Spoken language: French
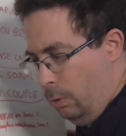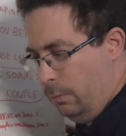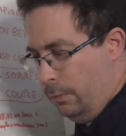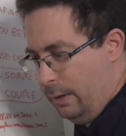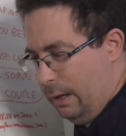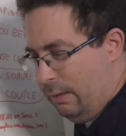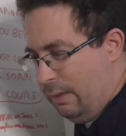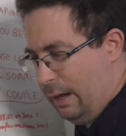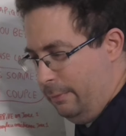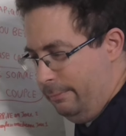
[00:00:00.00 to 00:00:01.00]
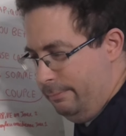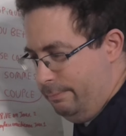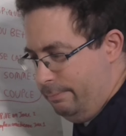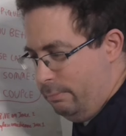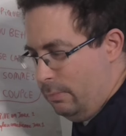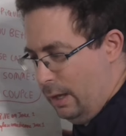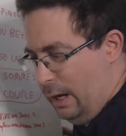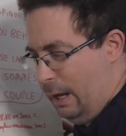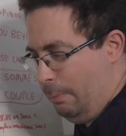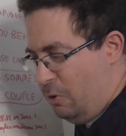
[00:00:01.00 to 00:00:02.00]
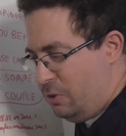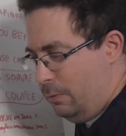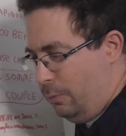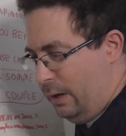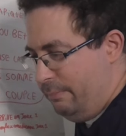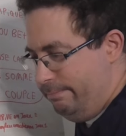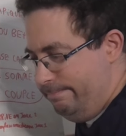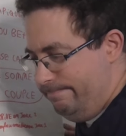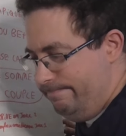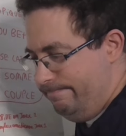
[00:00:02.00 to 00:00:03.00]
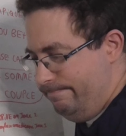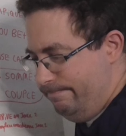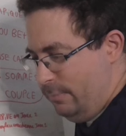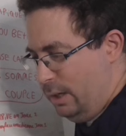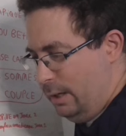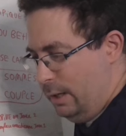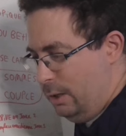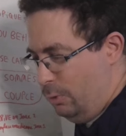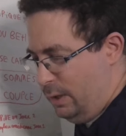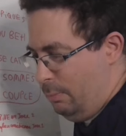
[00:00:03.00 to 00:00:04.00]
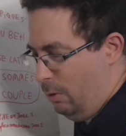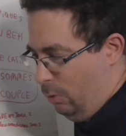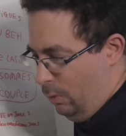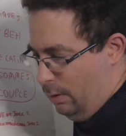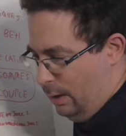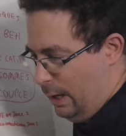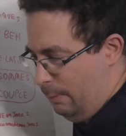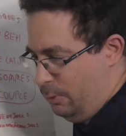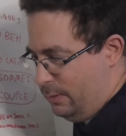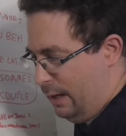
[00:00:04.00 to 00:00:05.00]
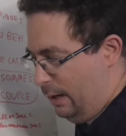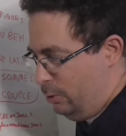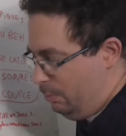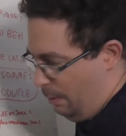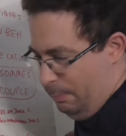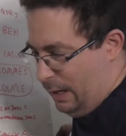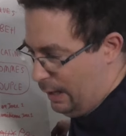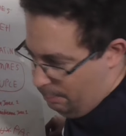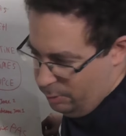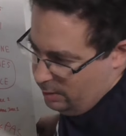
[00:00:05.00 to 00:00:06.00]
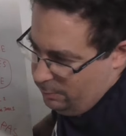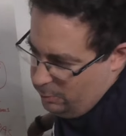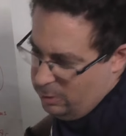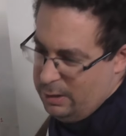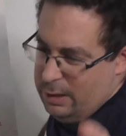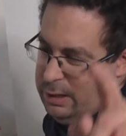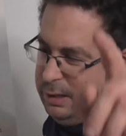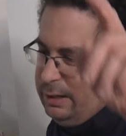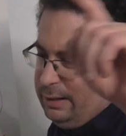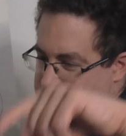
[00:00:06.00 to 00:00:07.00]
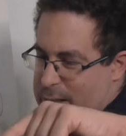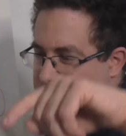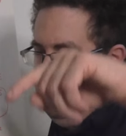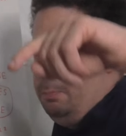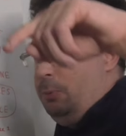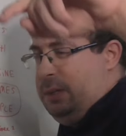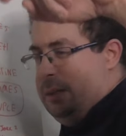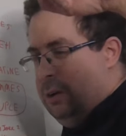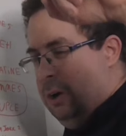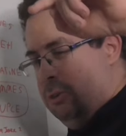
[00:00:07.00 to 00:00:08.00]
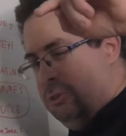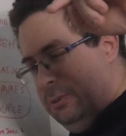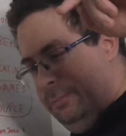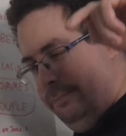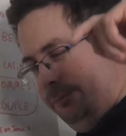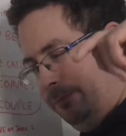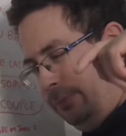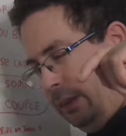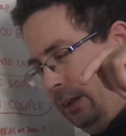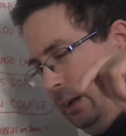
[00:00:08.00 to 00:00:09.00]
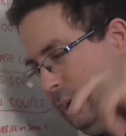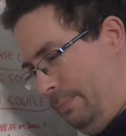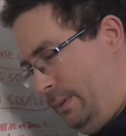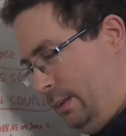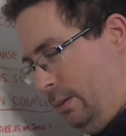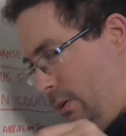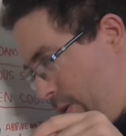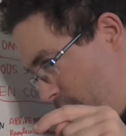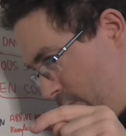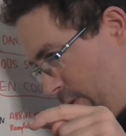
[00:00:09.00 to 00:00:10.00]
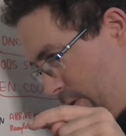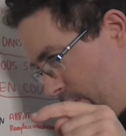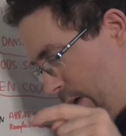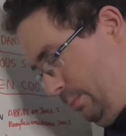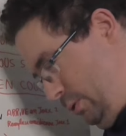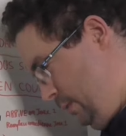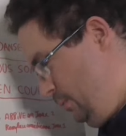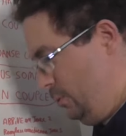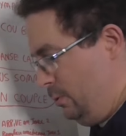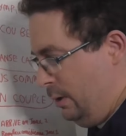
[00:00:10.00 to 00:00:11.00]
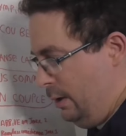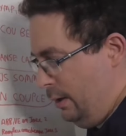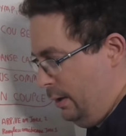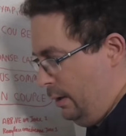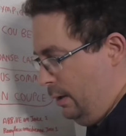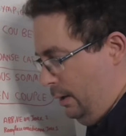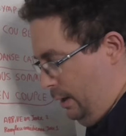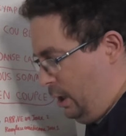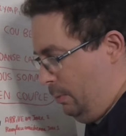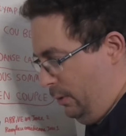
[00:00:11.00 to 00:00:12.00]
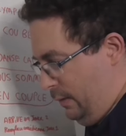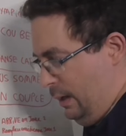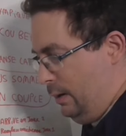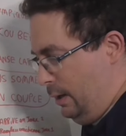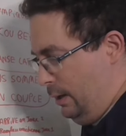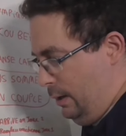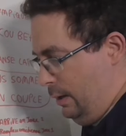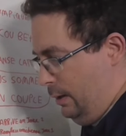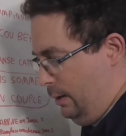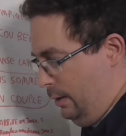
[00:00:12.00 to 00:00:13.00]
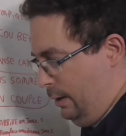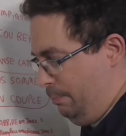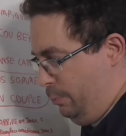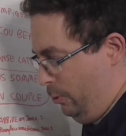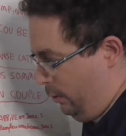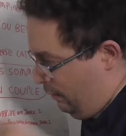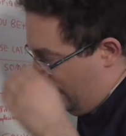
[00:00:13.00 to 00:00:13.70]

Vous verrez ça la prochaine fois. Et je vous dis bien sûr à plus tard. N'oubliez pas, abonnez-vous. Cliquez sur la petite cloche. La petite cloche, euh, abonnez-vous les commentaires, les, pouces,